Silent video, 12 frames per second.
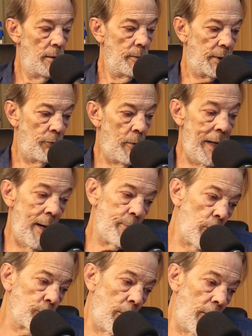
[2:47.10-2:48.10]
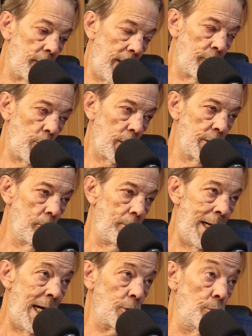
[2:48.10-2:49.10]
Teve uma época que eu estava tocando
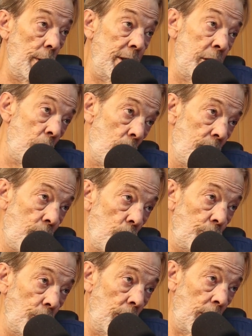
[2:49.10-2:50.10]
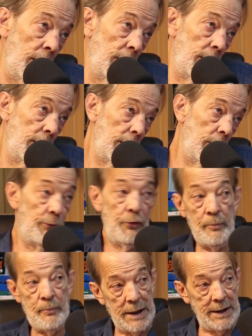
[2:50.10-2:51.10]
baixo, o Lincoln voltou, eu
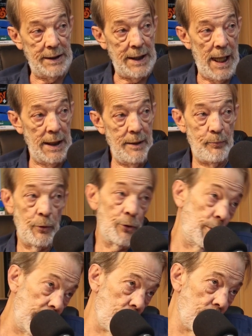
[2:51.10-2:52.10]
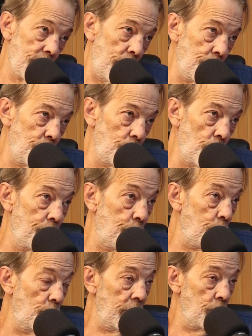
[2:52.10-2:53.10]
fui para a guitarra, depois o Lincoln saiu de novo,
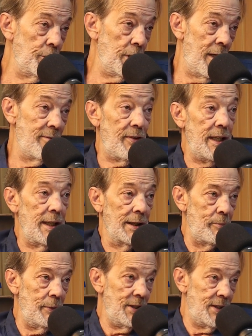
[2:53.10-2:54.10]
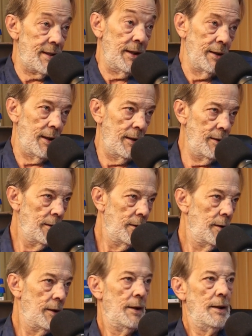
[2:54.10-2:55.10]
porque o Lincoln tinha a veia da medicina,
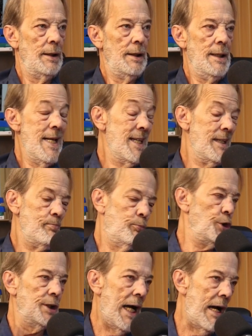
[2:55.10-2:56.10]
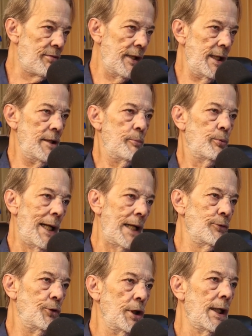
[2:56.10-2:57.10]
que puxava ele para o
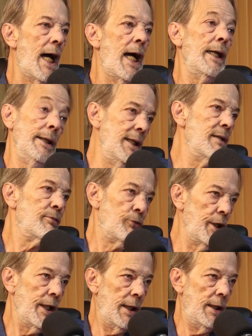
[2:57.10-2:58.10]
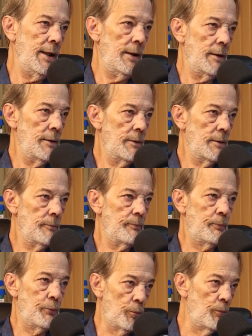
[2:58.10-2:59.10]
lado de lá e levou ele
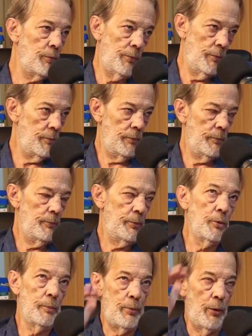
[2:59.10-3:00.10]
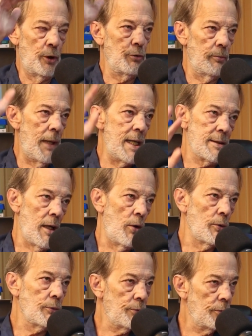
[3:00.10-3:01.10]
para o ponto mais
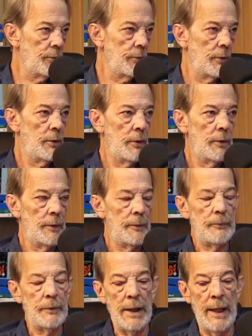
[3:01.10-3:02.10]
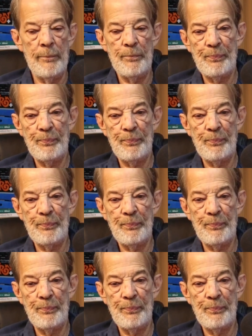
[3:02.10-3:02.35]
alto. Entendi. Né?